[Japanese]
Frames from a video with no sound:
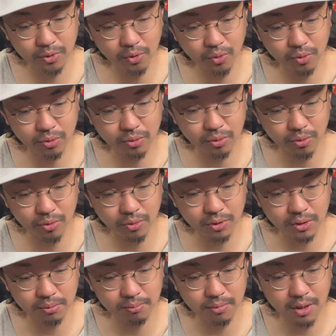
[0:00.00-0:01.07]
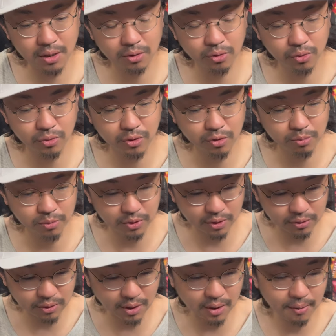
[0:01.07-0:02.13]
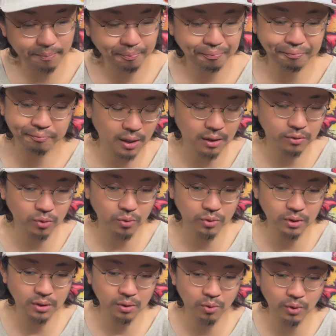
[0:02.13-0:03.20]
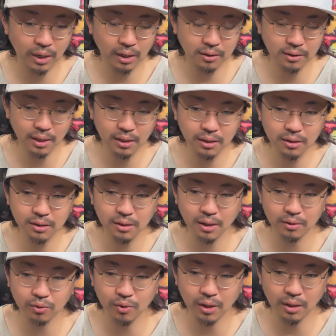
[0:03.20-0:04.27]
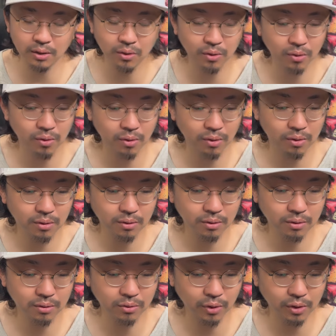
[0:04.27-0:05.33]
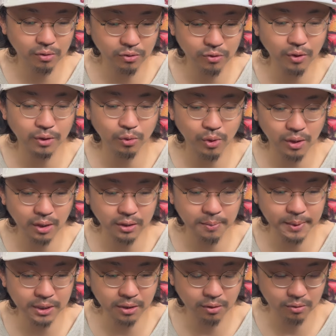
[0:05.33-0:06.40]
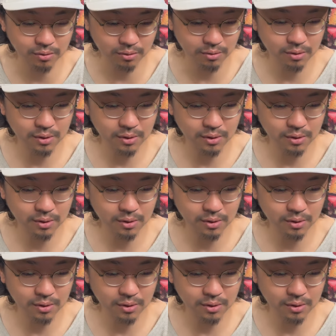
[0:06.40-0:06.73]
明町、神明町って読むんですかあそこに、ほら、デリシアとかいろいろドラッグストアとか固まってる